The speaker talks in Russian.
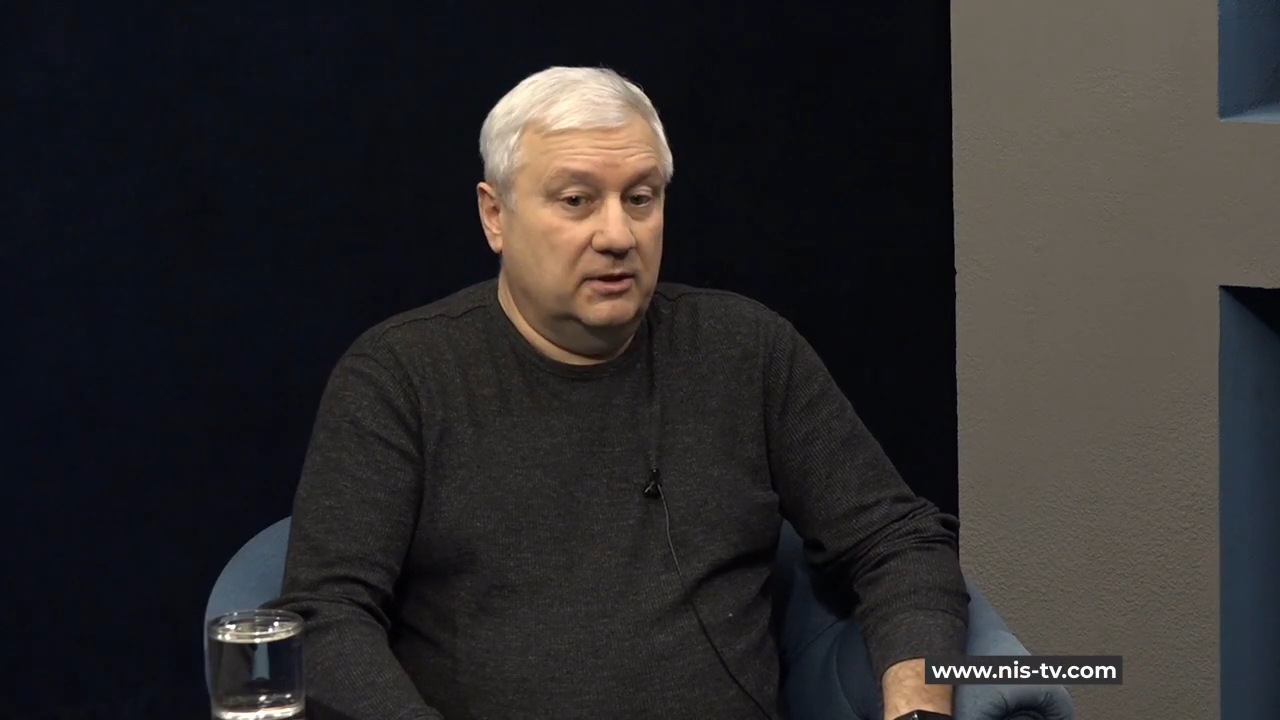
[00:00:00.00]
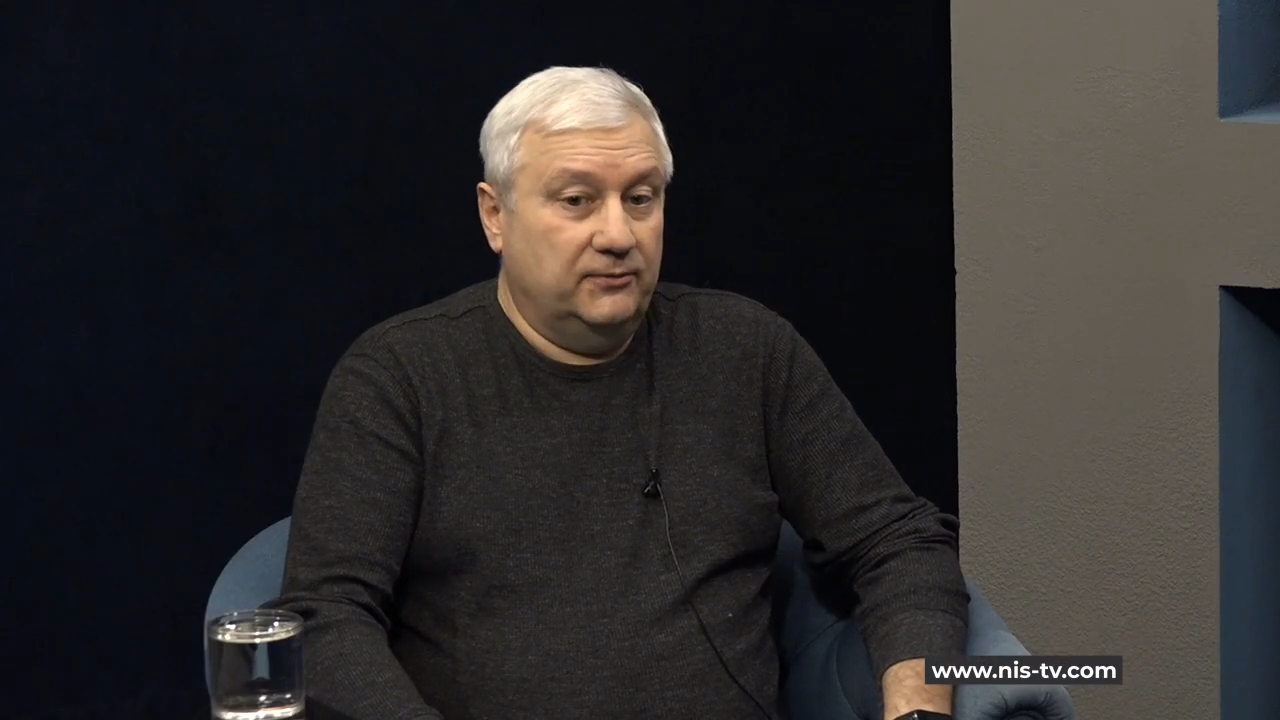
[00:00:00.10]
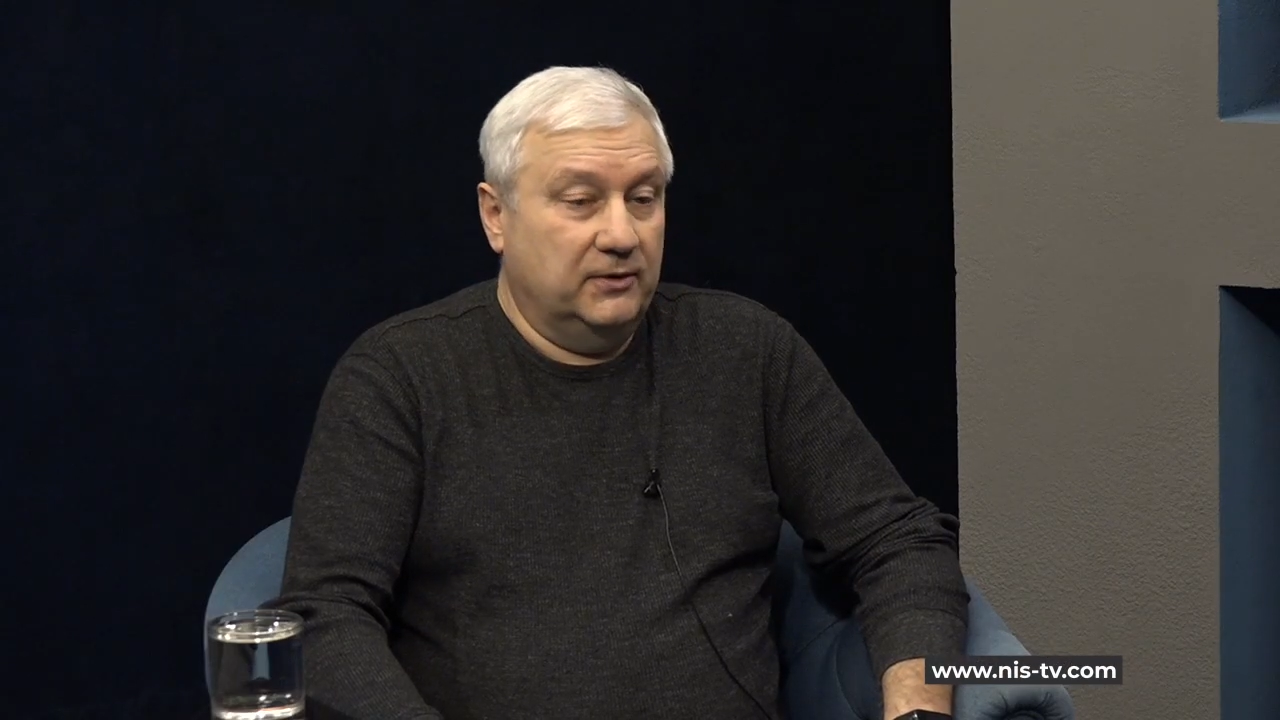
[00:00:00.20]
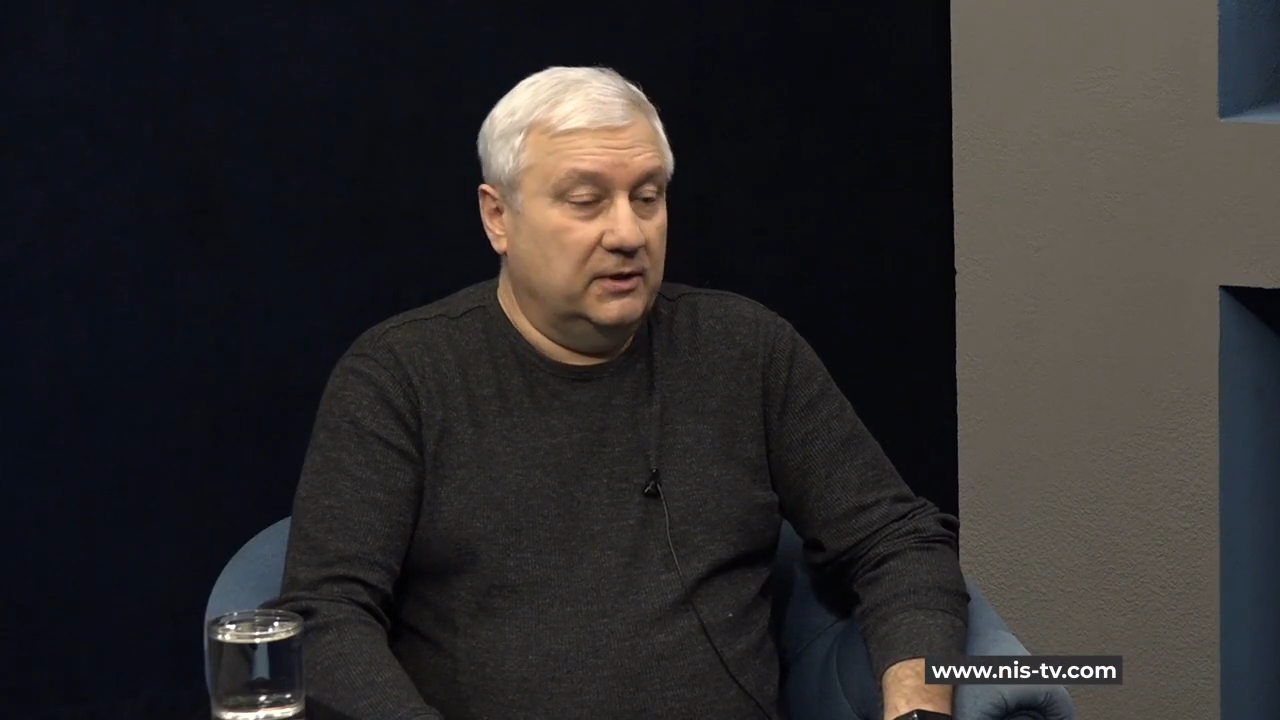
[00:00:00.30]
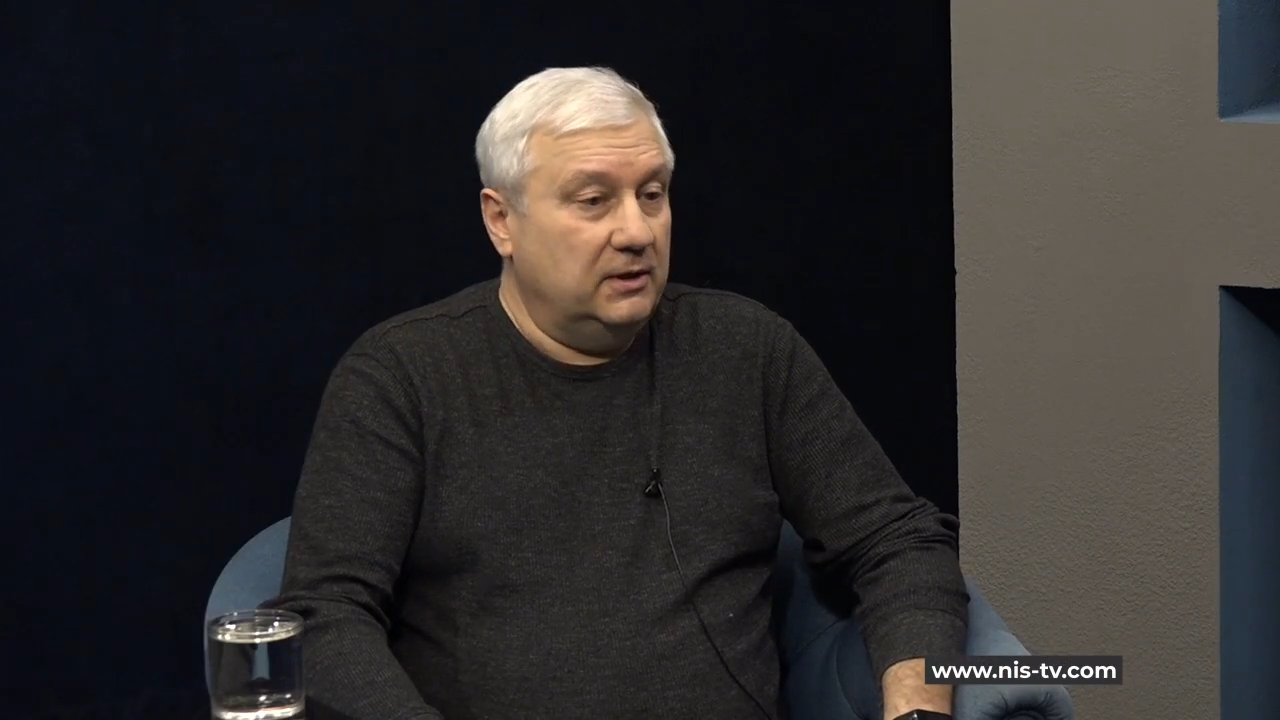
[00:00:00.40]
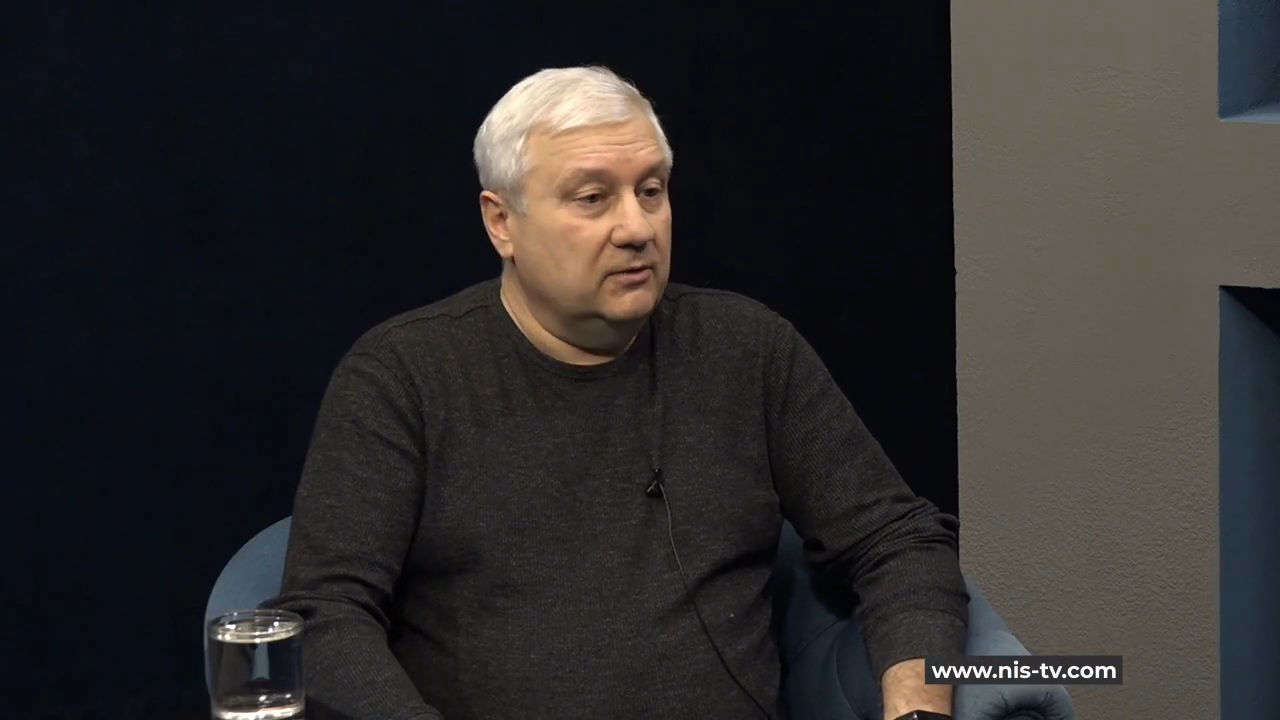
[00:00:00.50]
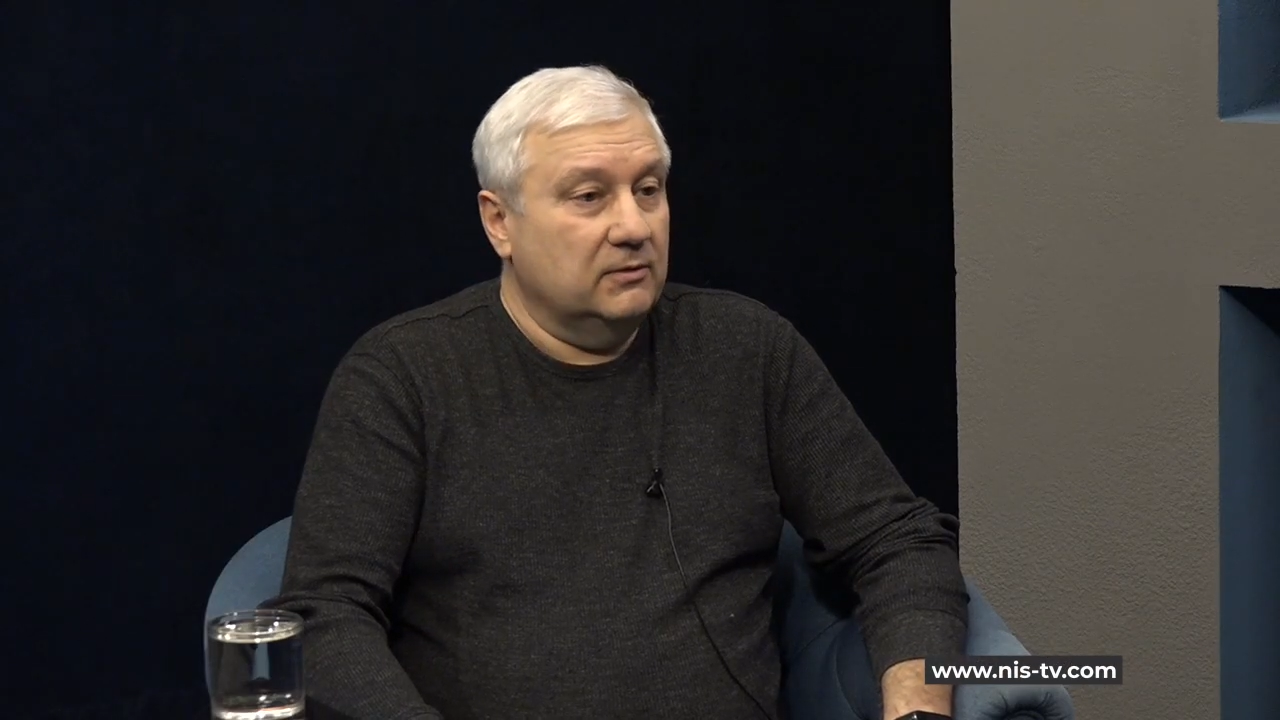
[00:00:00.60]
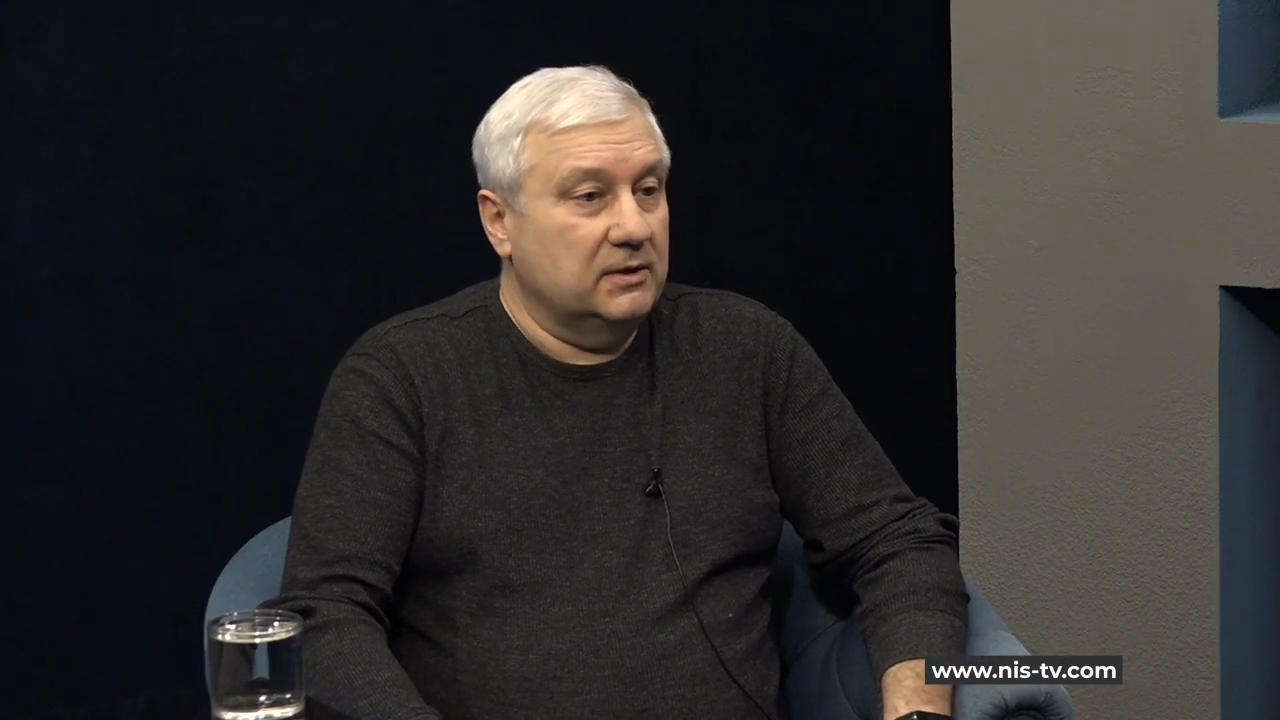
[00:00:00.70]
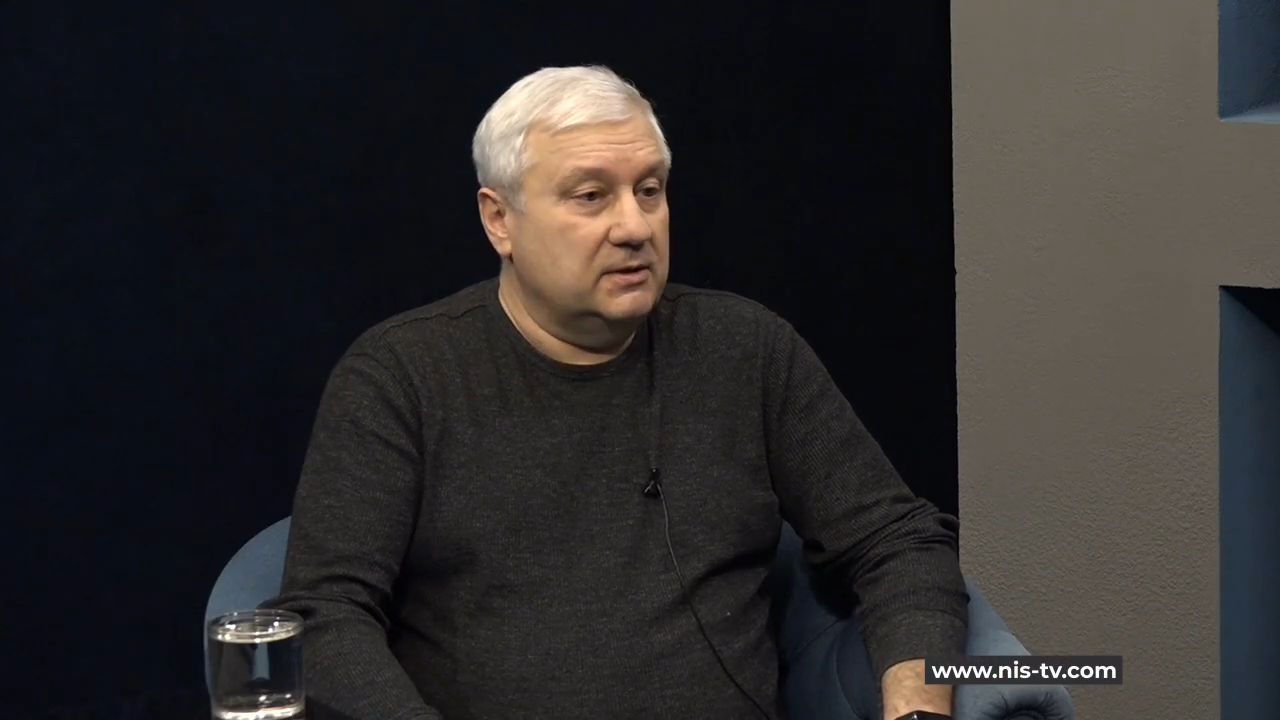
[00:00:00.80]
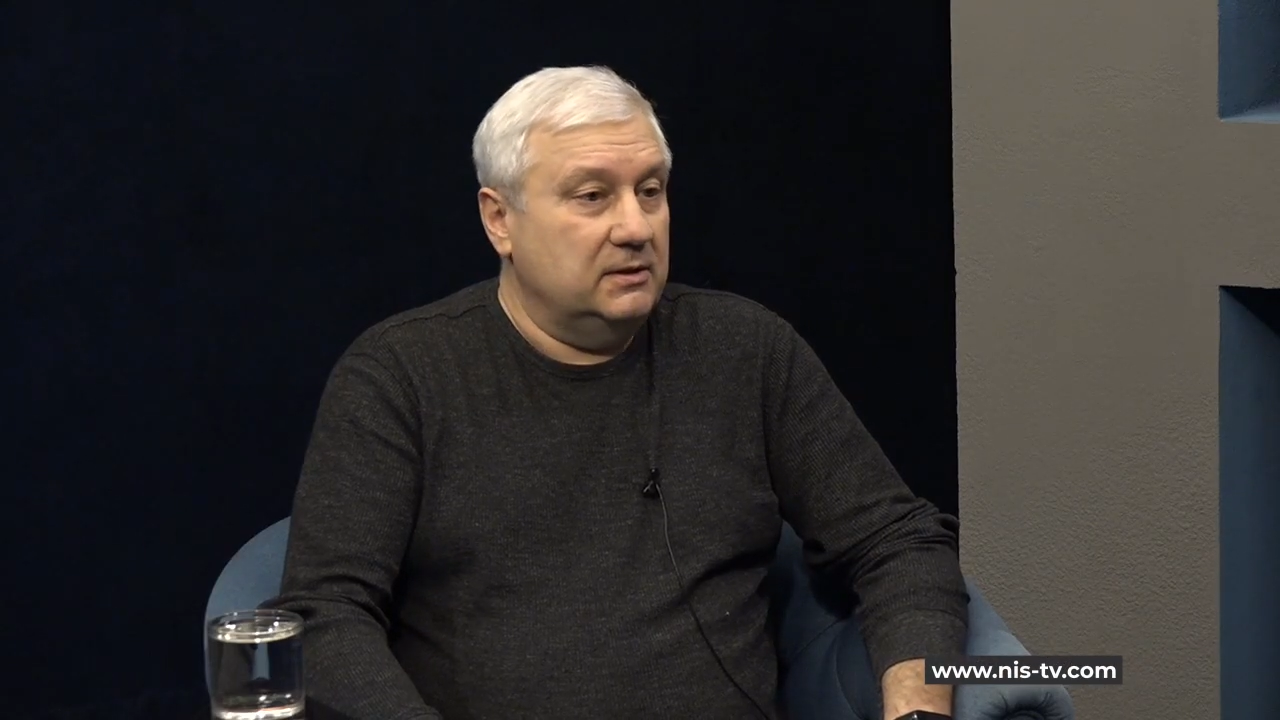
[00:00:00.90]

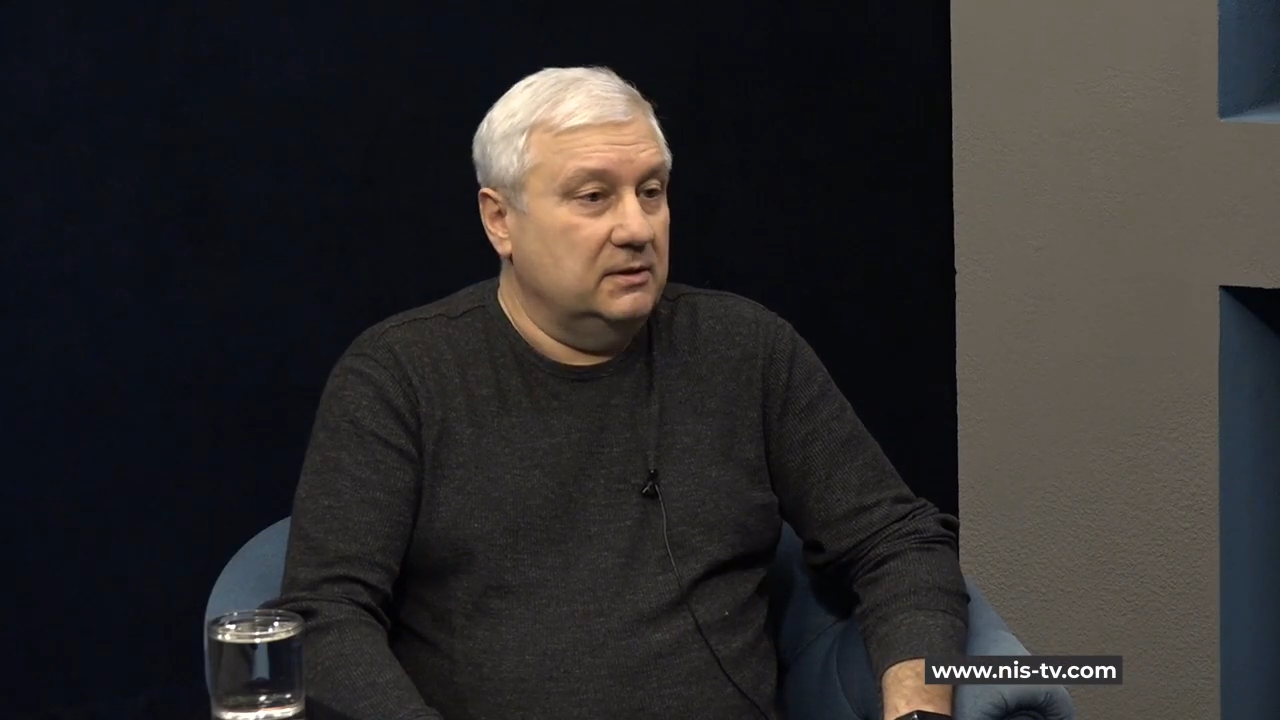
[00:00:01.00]
эффективности